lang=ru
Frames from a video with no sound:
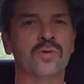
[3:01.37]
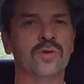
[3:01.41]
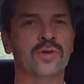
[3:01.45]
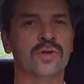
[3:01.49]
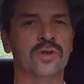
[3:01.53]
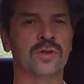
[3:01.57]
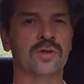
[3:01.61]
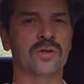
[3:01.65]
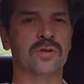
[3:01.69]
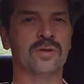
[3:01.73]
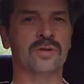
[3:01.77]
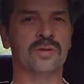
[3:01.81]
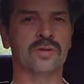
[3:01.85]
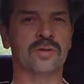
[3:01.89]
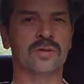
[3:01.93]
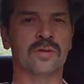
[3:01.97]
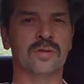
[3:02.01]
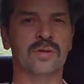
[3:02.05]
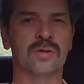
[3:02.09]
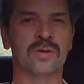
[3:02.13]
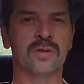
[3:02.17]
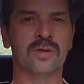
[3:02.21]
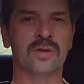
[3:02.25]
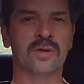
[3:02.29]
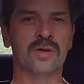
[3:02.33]
очень
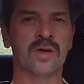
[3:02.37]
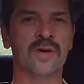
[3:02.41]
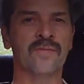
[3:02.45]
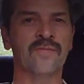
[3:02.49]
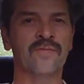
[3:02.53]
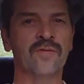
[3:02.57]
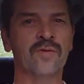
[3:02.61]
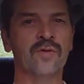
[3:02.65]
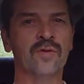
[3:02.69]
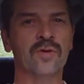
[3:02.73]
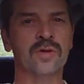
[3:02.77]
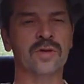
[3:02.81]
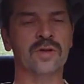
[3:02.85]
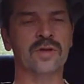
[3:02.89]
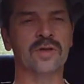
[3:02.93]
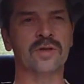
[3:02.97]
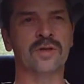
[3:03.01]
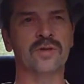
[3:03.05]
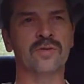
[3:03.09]
э, комфортный,